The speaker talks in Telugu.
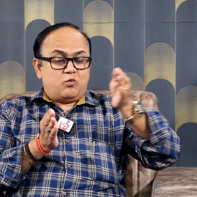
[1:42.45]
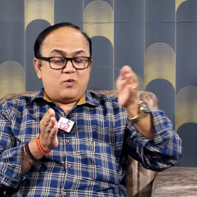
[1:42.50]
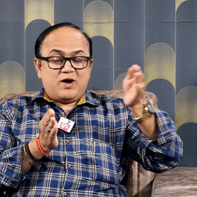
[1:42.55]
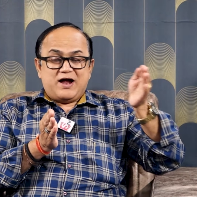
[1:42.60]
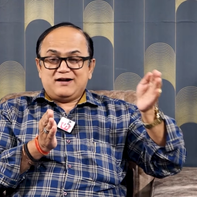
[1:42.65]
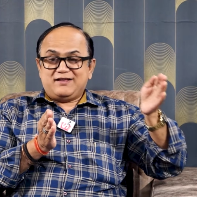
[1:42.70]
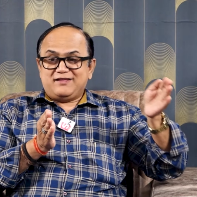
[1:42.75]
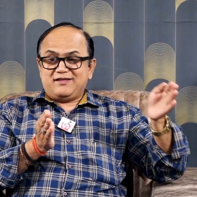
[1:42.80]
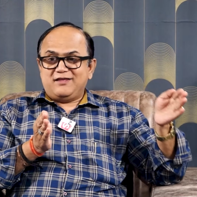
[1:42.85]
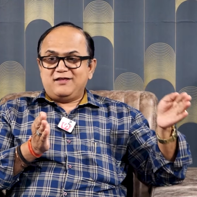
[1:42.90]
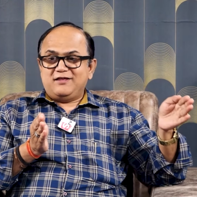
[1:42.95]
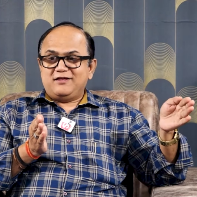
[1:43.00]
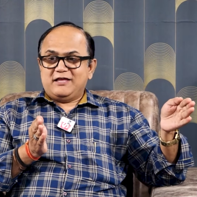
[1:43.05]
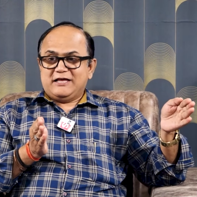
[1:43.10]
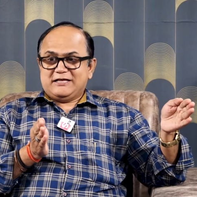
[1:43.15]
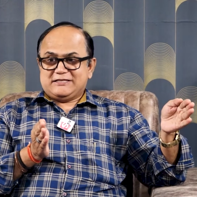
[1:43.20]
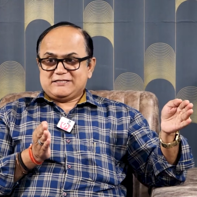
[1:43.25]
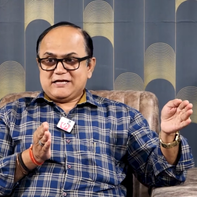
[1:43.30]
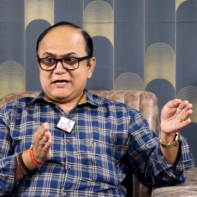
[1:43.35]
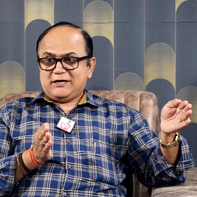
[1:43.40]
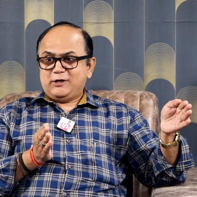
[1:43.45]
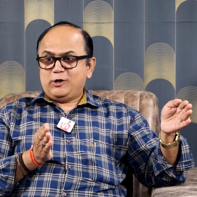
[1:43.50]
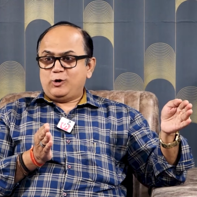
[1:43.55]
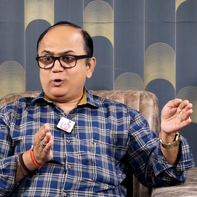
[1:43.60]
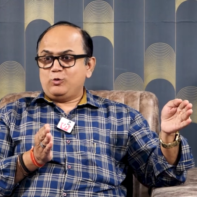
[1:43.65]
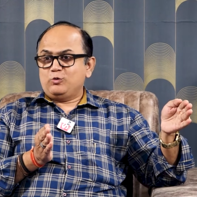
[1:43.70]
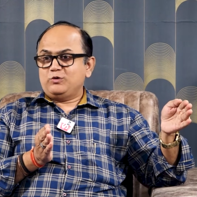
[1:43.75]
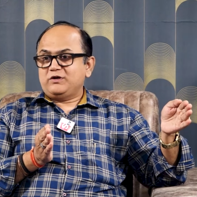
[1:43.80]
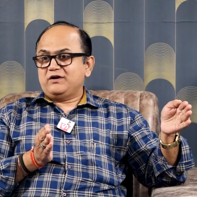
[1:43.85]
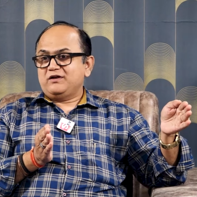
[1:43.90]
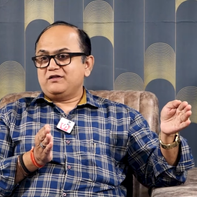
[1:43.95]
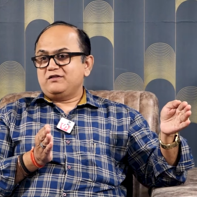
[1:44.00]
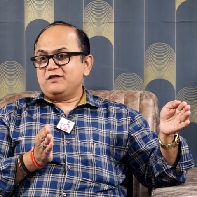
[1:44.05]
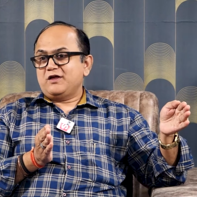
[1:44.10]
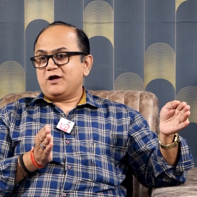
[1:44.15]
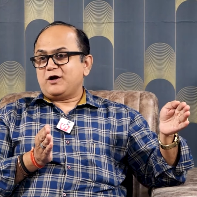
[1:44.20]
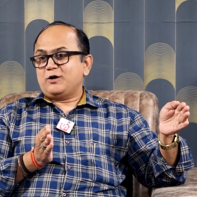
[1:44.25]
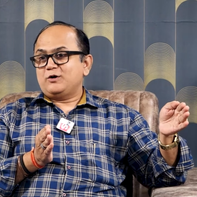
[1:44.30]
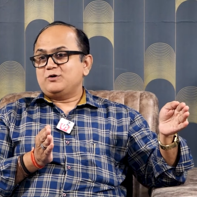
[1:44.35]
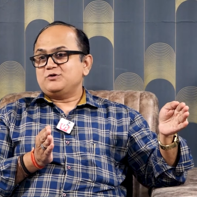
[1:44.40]
వాటికి ఎగ్జాక్ట్లీ రూట్ అనేది
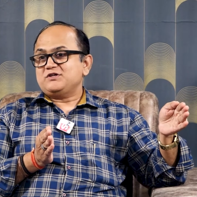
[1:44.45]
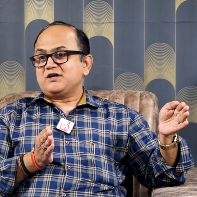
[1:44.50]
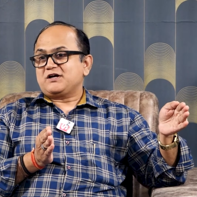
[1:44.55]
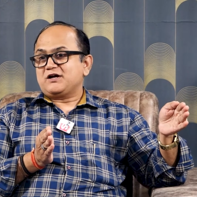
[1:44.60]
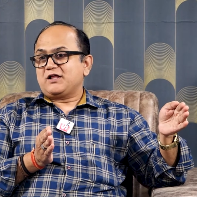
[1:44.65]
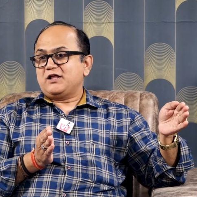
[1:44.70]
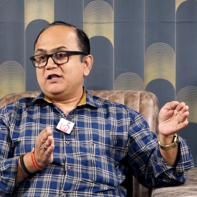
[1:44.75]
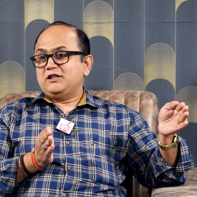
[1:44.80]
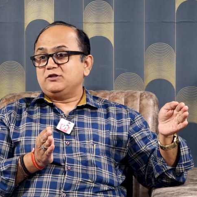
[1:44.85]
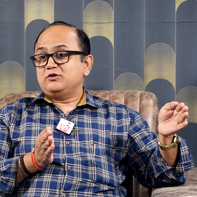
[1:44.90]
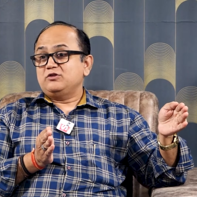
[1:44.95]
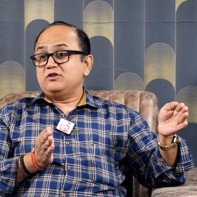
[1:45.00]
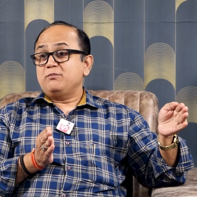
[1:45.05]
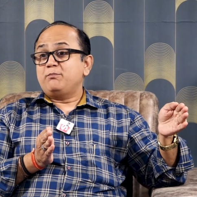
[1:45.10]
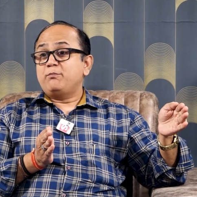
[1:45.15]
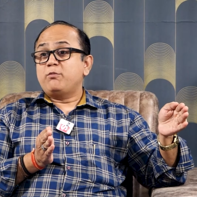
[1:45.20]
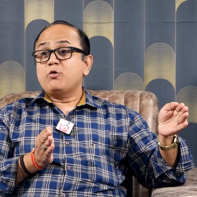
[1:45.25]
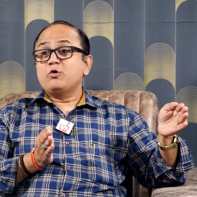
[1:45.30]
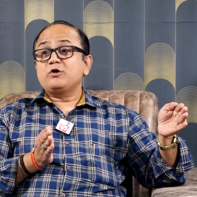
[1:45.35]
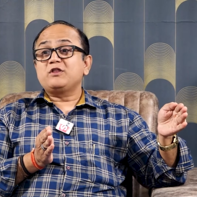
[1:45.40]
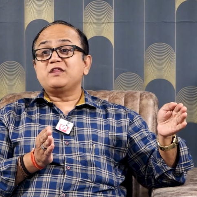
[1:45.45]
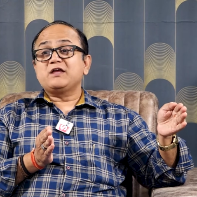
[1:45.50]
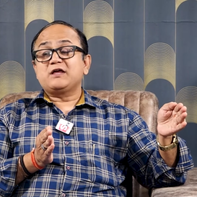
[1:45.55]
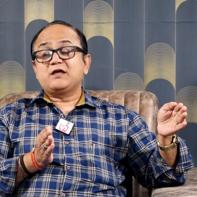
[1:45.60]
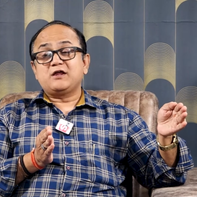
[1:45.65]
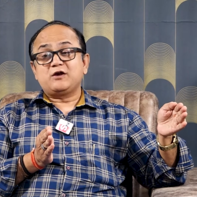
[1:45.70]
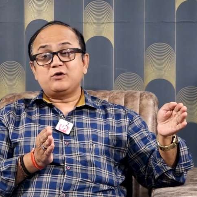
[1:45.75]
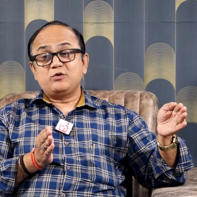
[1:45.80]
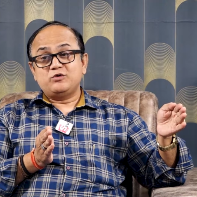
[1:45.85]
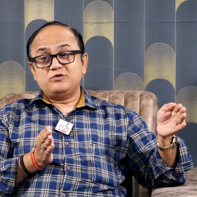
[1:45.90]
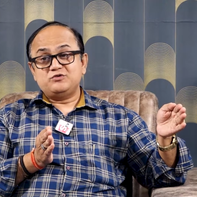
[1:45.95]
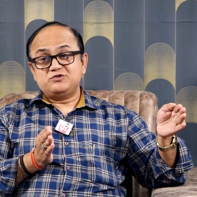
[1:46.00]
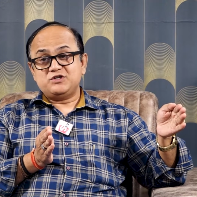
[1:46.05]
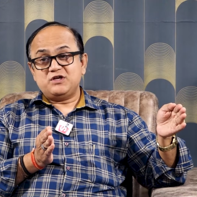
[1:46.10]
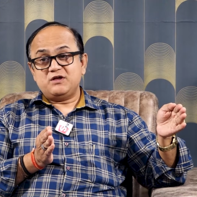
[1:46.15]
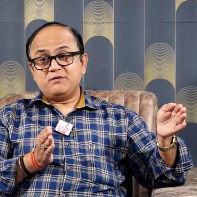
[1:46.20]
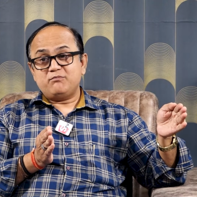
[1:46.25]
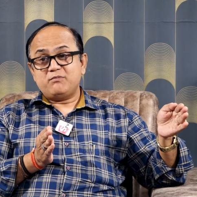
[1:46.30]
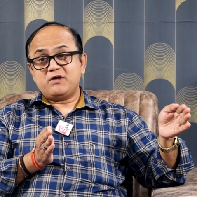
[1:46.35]
ఎక్కడి నుంచి ఎక్కడికి వెళ్తుంది పోర్ట్ దగ్గర నుంచి